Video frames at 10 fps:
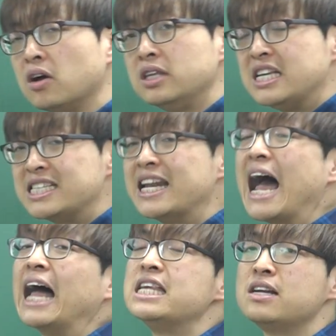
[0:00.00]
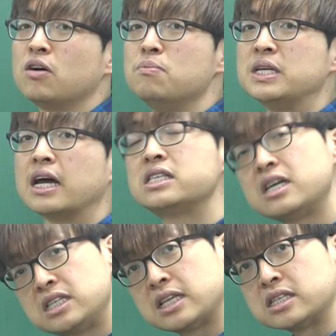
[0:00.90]
건 이제는 아닐 겁니다. 자,
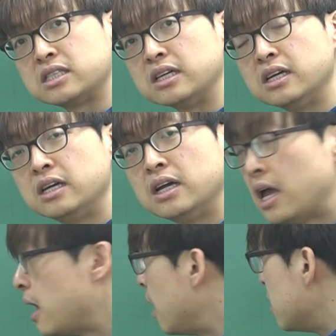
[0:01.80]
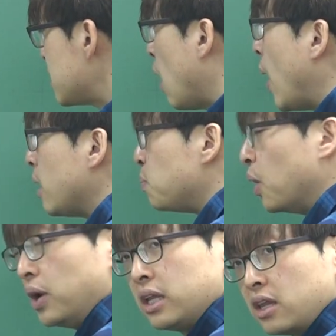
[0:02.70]
이제 다시. 상황이
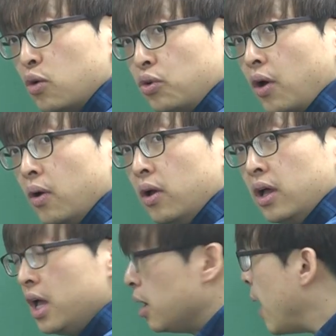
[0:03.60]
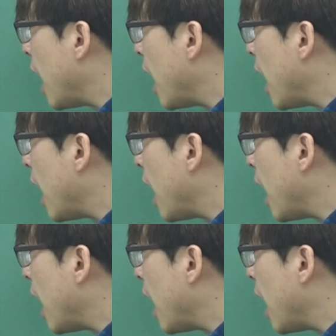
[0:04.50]
변했다고요. 그럼